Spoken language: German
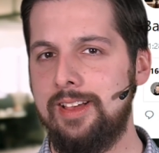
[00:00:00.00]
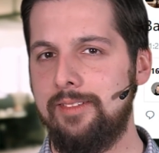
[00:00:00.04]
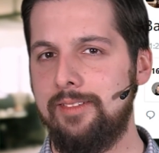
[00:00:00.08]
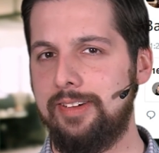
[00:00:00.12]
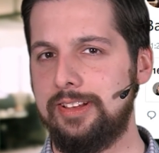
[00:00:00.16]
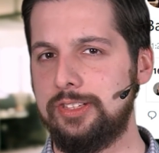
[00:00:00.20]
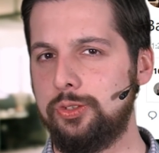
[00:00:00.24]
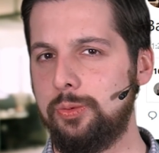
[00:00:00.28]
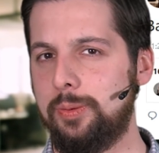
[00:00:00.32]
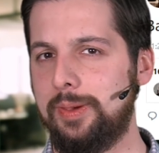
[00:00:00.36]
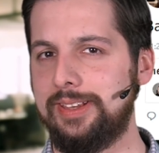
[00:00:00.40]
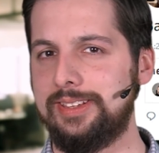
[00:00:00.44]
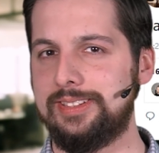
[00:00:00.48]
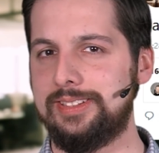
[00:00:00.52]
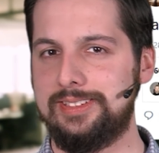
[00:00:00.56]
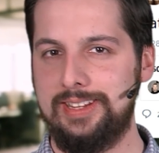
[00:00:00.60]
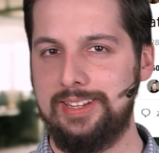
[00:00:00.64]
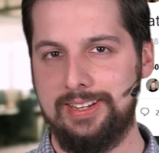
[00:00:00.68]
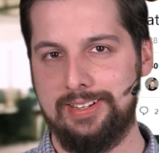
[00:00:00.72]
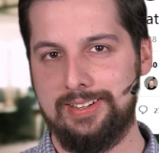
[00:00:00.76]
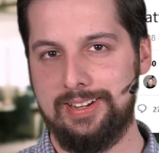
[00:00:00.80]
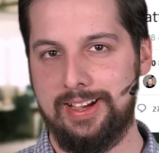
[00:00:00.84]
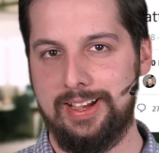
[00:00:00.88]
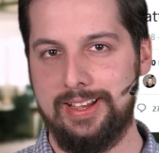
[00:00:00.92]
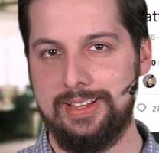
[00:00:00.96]
Was übrigens
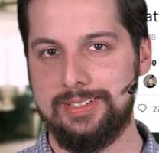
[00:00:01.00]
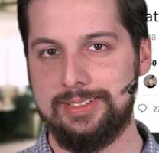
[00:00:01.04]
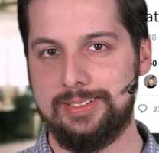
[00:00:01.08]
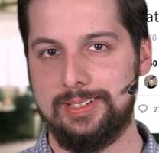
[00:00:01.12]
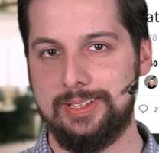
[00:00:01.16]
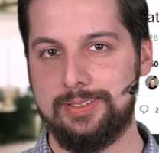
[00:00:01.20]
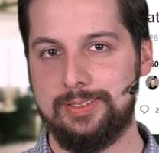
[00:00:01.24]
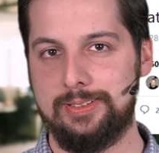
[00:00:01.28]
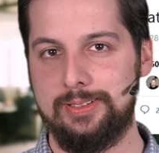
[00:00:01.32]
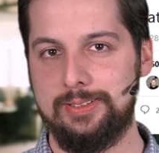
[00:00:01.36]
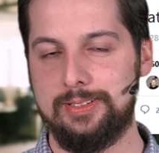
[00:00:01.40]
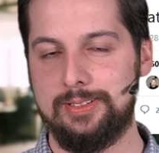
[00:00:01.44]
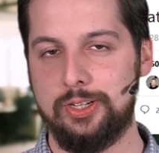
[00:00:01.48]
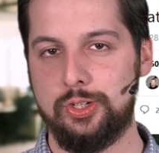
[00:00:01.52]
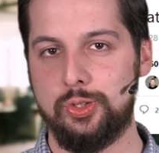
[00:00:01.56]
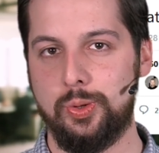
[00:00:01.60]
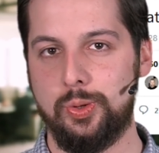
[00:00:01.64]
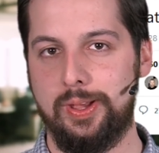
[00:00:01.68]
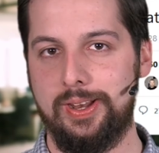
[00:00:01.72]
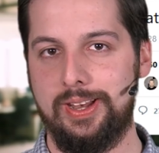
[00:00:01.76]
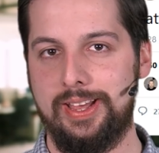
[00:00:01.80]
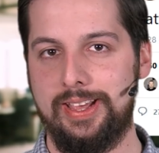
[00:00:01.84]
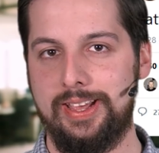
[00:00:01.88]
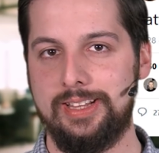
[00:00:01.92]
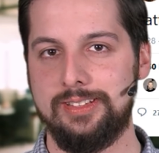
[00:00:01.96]
nicht heißt, dass dieser
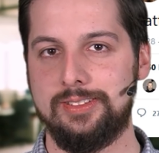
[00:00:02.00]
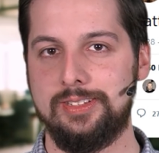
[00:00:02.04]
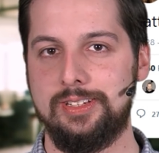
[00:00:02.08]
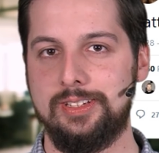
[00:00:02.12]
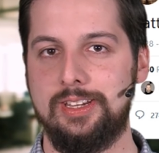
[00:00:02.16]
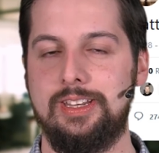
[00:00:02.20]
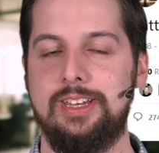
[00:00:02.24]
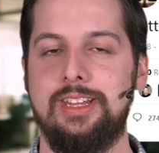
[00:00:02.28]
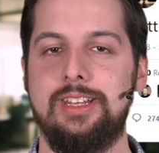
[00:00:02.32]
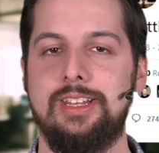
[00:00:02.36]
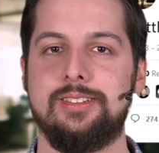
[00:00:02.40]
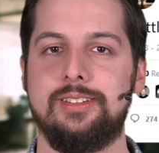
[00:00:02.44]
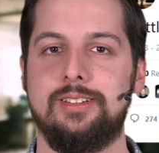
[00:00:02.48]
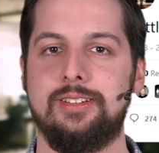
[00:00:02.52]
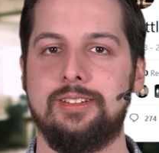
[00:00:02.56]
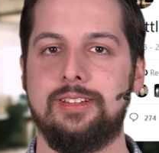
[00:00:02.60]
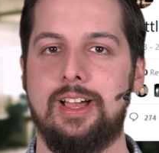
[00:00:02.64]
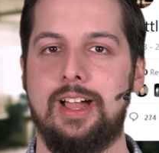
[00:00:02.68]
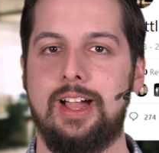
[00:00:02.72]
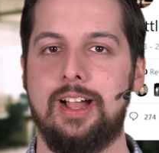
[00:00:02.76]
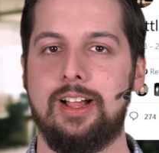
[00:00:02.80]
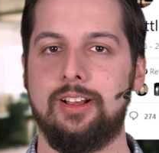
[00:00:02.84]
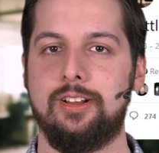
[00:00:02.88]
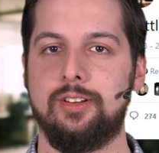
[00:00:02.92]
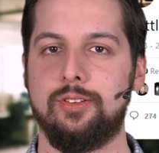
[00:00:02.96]
Trailer jetzt in den nächsten
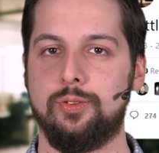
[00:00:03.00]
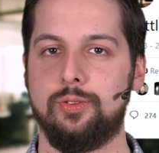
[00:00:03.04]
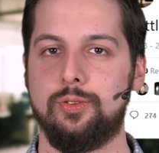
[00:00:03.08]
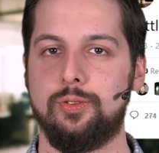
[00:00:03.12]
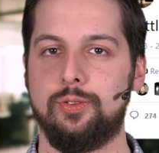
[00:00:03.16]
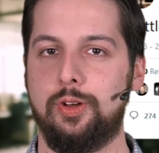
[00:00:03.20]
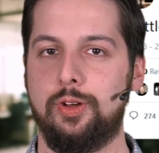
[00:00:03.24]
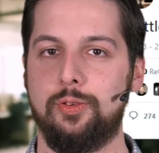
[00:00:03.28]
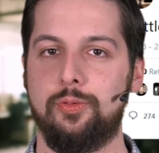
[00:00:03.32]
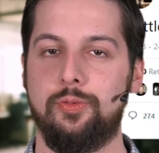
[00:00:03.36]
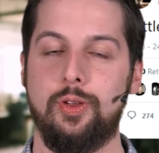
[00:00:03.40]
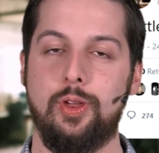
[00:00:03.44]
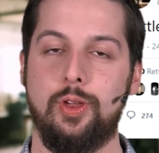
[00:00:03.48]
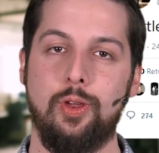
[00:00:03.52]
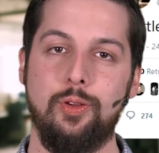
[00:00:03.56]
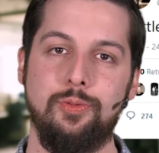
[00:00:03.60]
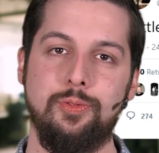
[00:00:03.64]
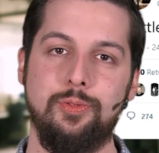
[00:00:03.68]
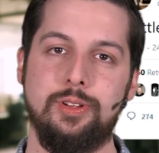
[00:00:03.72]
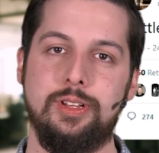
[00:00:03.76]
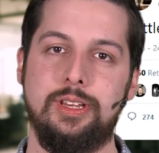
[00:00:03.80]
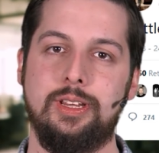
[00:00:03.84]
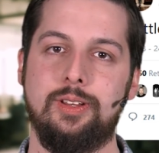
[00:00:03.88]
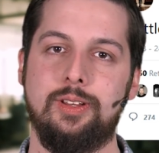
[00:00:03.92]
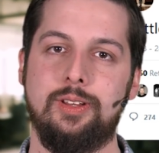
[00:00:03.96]
Tagen sofort
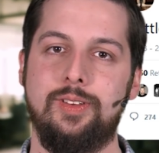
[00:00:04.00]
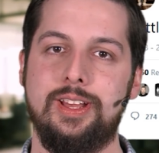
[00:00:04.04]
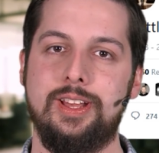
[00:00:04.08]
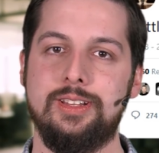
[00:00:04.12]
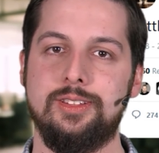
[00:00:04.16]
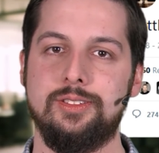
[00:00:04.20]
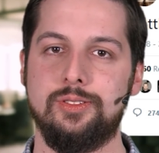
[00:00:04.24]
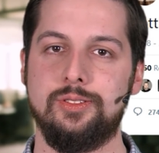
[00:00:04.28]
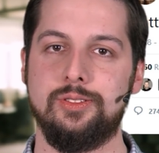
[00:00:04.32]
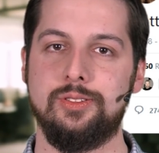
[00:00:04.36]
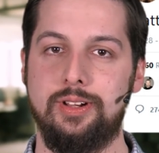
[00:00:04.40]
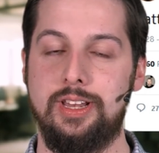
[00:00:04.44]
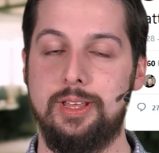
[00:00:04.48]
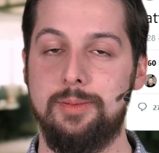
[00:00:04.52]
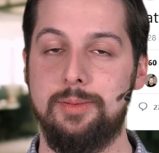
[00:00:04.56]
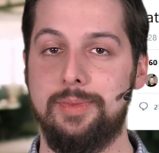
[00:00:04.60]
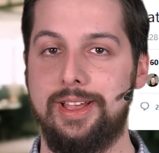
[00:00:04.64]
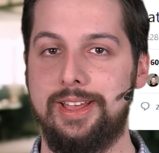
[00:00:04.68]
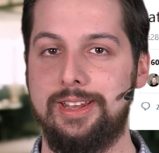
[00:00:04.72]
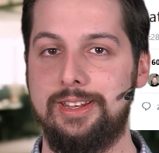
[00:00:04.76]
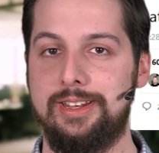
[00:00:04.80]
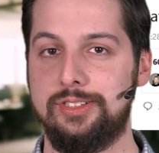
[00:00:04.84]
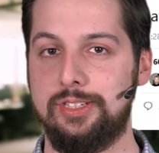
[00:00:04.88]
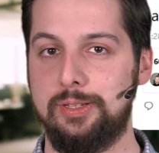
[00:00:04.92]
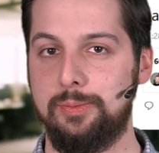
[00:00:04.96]
veröffentlicht werden soll.
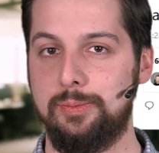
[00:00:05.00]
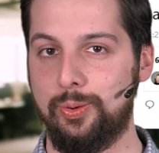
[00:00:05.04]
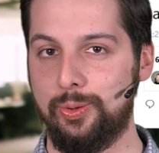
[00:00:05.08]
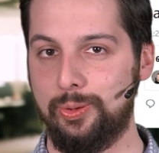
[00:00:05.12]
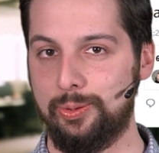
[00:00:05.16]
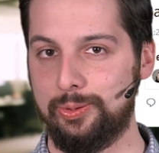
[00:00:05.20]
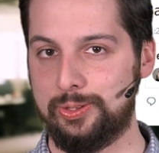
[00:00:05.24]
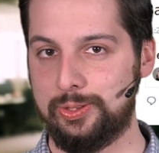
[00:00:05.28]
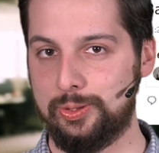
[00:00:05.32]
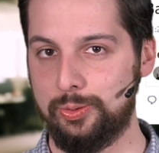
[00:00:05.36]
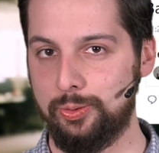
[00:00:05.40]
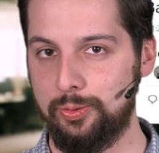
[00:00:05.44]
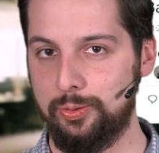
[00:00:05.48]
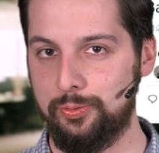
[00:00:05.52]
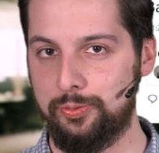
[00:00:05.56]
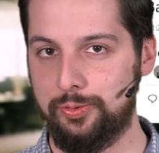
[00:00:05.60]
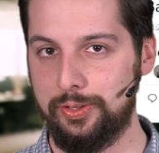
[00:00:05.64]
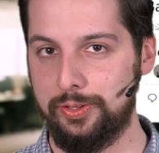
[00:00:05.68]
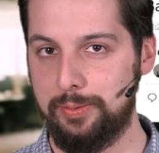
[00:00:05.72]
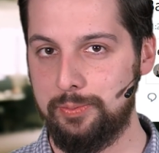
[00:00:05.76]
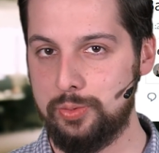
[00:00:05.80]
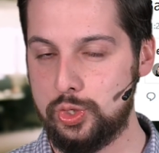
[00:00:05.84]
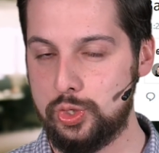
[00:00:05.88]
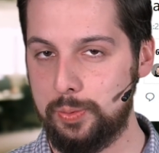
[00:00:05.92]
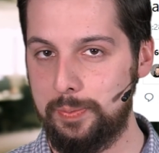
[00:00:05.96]
Immerhin ist die Produktion
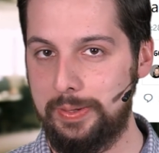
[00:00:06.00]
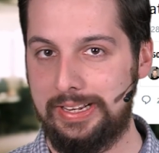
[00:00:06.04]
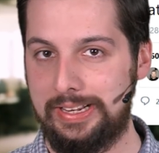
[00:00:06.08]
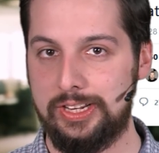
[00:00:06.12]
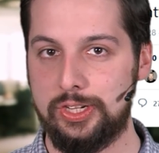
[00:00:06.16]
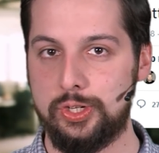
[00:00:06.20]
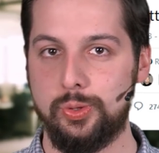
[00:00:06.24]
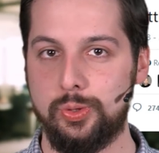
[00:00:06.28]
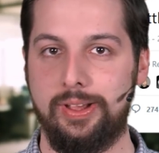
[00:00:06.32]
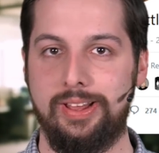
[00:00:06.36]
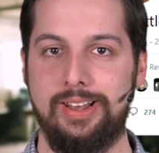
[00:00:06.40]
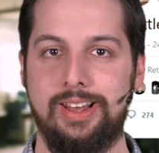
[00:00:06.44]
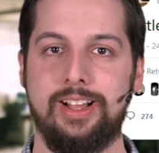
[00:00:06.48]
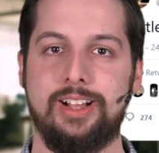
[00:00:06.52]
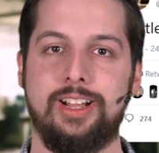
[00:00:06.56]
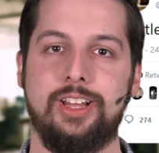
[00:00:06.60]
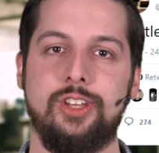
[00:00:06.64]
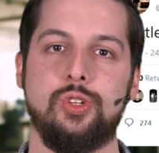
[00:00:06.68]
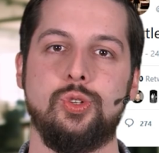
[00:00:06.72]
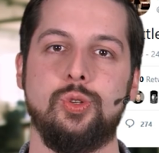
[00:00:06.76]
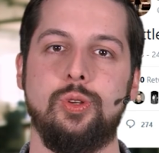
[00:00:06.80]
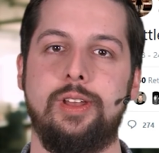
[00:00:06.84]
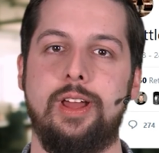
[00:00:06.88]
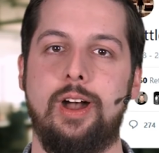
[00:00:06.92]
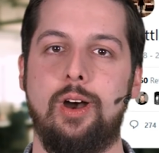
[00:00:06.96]
von einem Spieletrailer
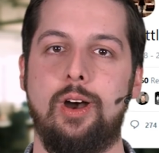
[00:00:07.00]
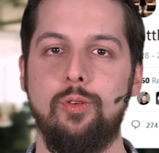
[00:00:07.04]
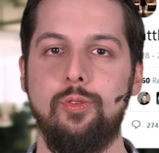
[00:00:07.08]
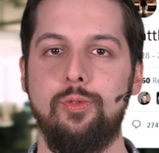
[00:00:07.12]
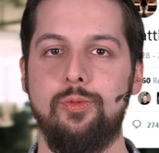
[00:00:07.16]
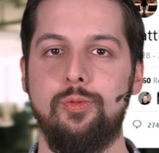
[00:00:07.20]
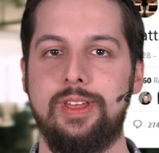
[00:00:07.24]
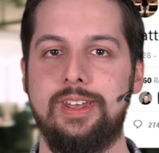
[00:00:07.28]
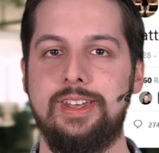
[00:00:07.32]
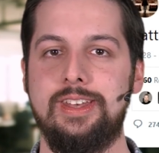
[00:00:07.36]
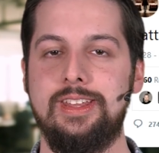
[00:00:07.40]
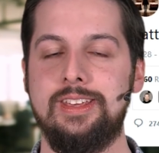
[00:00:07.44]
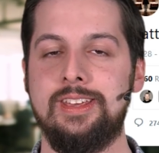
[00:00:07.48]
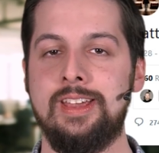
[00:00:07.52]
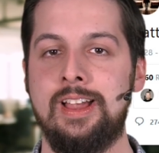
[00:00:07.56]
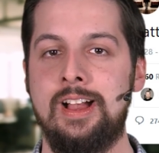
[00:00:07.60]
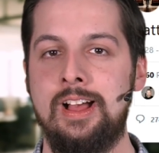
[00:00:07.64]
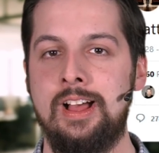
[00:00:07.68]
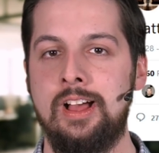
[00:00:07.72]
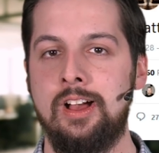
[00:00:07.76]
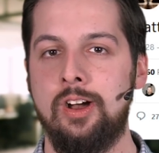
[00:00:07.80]
ganz schön aufwendig.